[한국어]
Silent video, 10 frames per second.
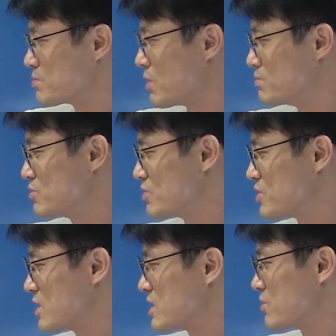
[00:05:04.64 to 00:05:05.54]
법률로
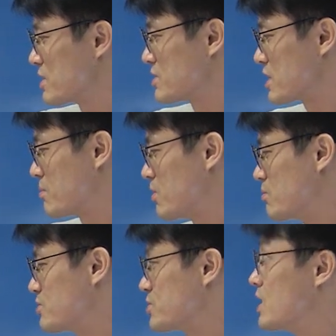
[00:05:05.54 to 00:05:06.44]
정한다고 해서 이게
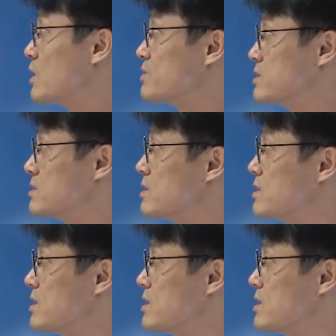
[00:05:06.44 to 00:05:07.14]
법으로 정하고 있죠.